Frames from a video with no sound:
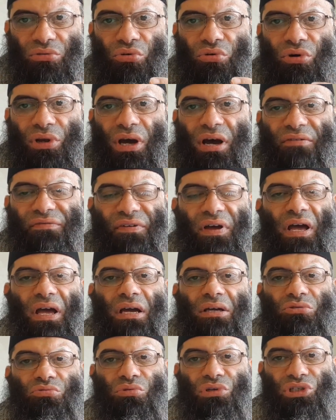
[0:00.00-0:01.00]

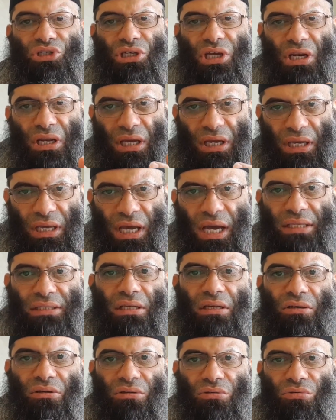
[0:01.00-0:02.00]
خرافات وشركيات
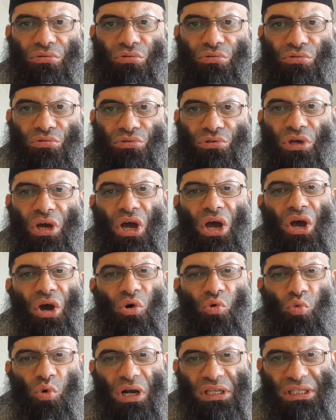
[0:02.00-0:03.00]
الهندوس
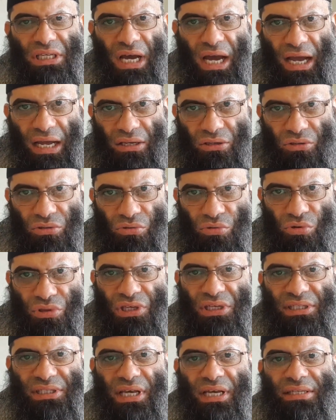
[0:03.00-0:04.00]

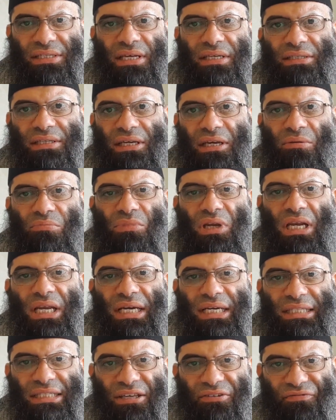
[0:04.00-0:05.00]
وتعنث ساستهم
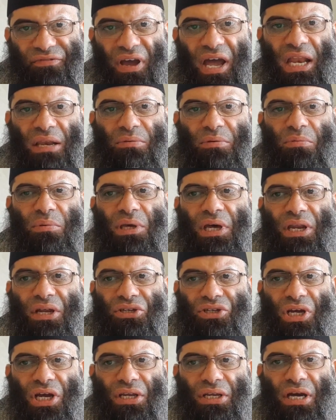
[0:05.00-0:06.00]
للاحتفال
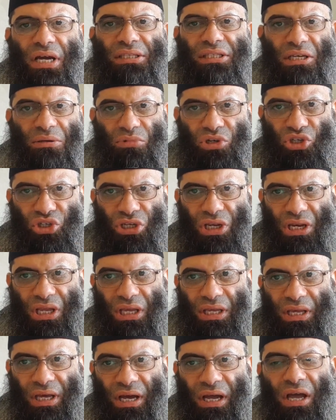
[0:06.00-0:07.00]
بمهرجاناتهم
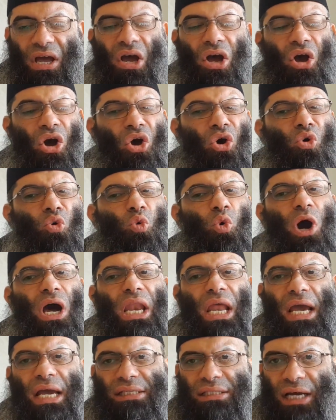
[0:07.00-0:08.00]
الشركية
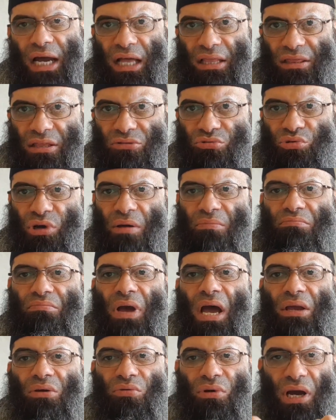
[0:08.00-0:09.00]
ولا يتحدث عن
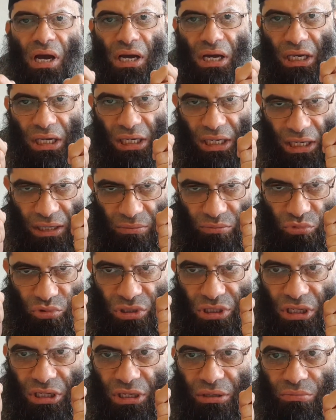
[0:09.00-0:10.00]
ما يلاقيه
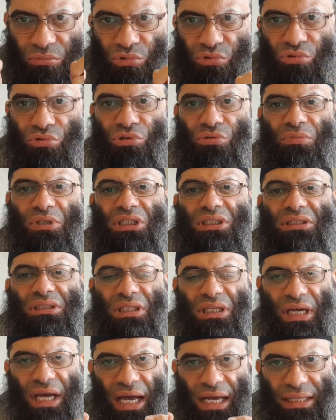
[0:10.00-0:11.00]
المسلمون من
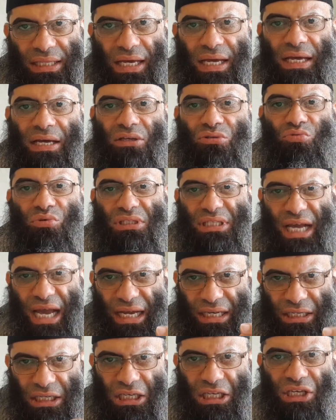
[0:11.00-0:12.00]
اضطهادات
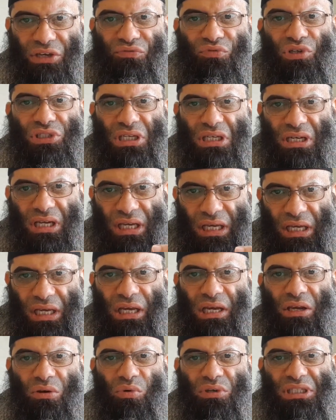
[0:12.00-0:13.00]
وتعنيف
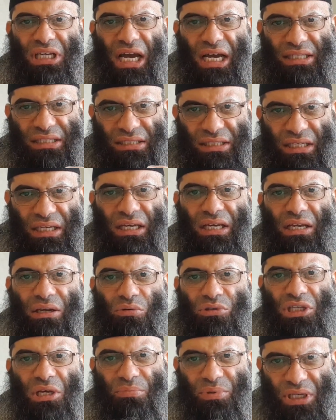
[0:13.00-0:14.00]
وتنكيل وتقتيل
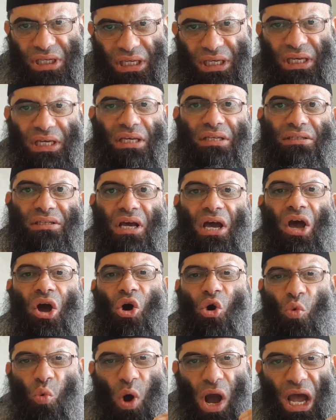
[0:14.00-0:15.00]
وتبكيت
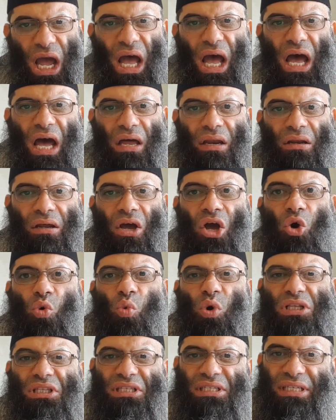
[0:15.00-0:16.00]
وقهر
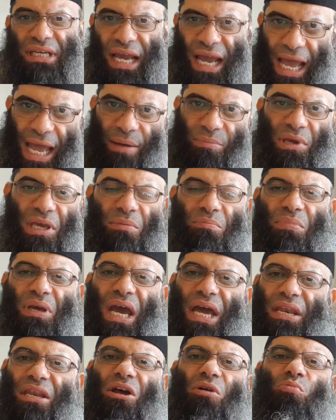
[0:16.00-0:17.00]
واتهامهم
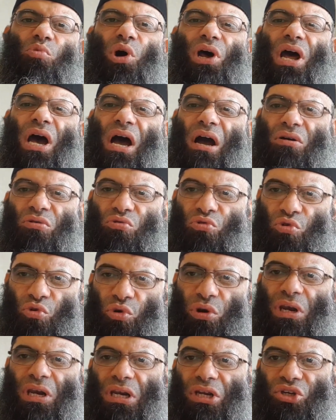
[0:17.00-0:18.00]
بأنهم وراء
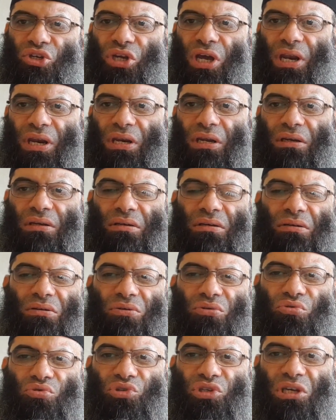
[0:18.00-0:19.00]
كل شر
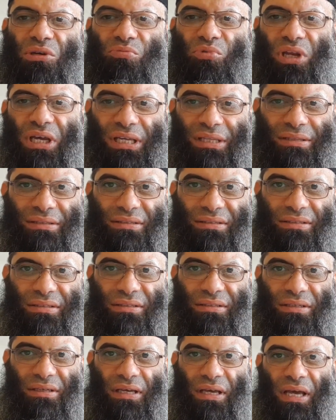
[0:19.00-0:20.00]
يصيب الهند
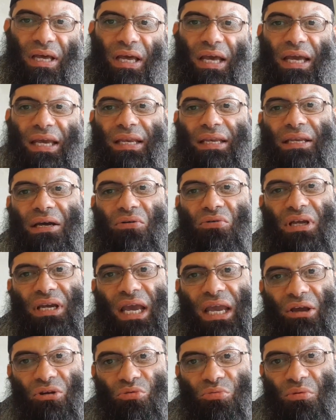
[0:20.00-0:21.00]
إنه
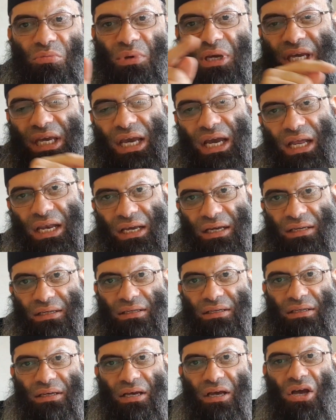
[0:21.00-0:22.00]
الكيل بمكيالين
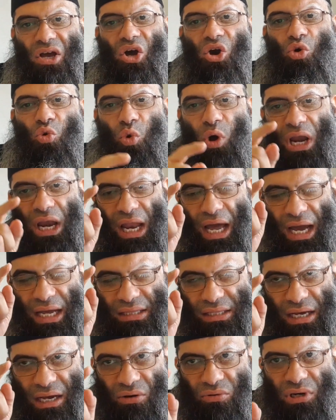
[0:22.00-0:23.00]

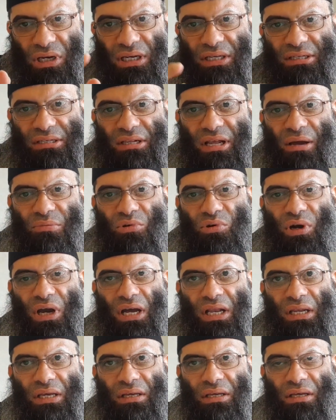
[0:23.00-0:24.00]
والعداء للإسلام
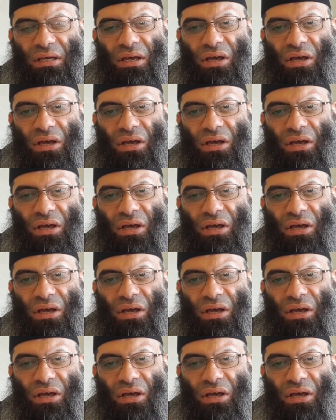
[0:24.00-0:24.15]
وأهله